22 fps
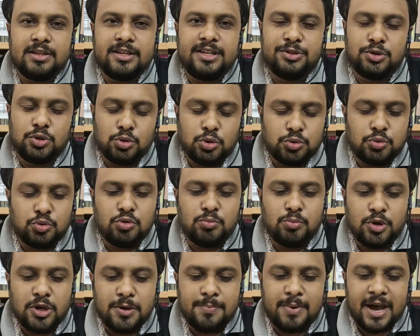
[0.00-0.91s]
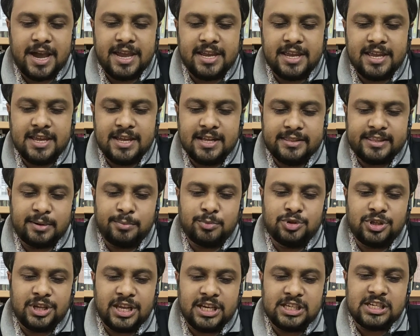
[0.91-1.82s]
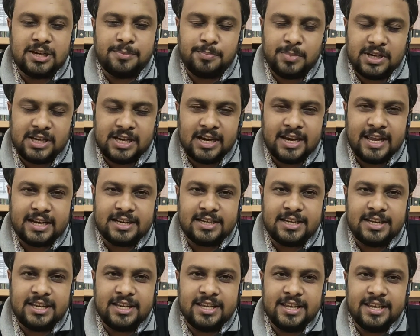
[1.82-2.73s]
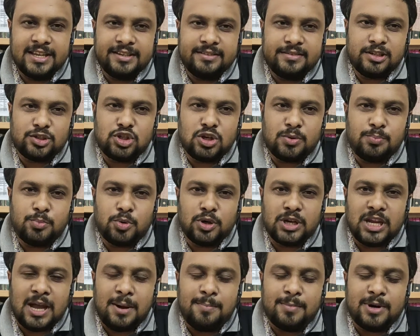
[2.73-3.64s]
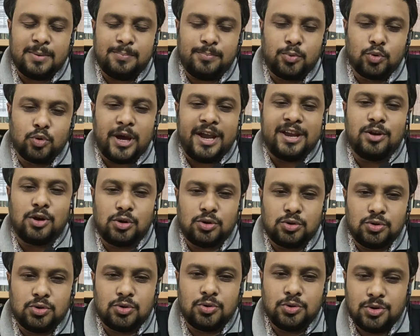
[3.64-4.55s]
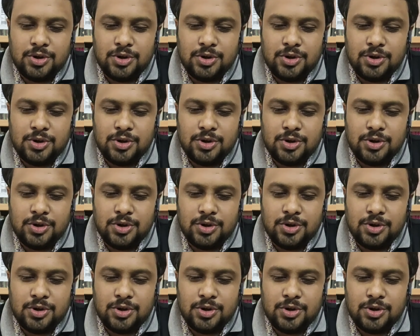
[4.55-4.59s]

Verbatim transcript: কিছু নতুন বই পাই তার মধ্যে হিসাব বিজ্ঞান একটি যে সম্পর্কে আমরা পুরাই অজ্ঞ